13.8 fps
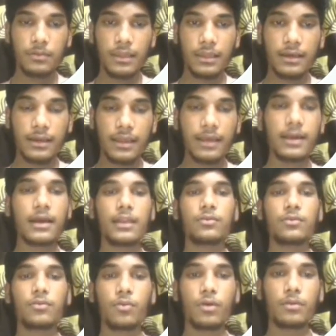लिंक रहेगा
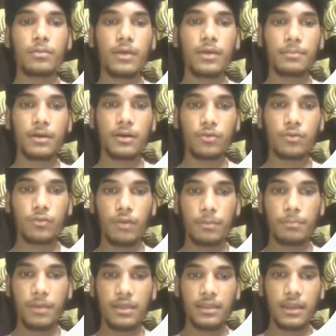तो कोई भी आपका जो
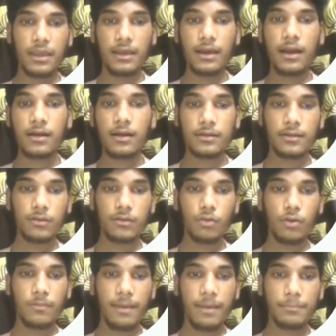वेब पेज रहेगा तो
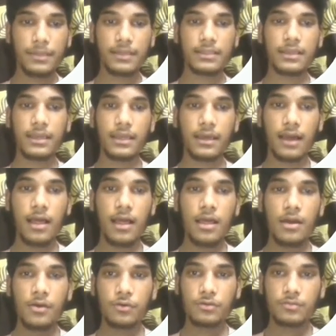कोई भी एप्लीकेशन रहेगा
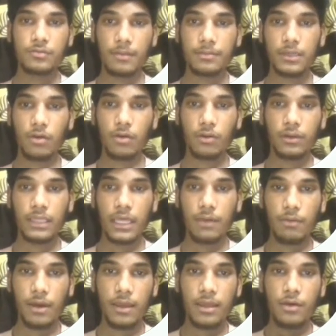तो उसमें आपने लॉगिन
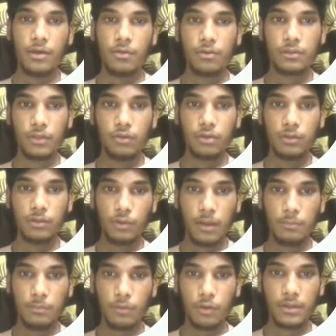किया हुआ है उसका जो है तो
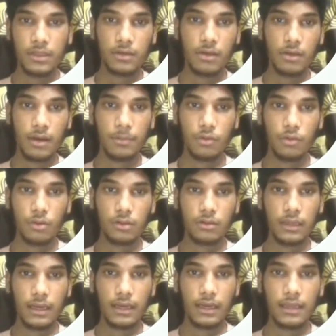पूरा इन्फॉर्मेशन यहाँ पे जो है
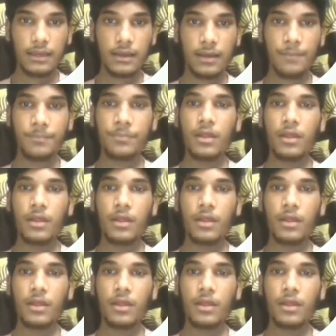तो दिखाने लगेगा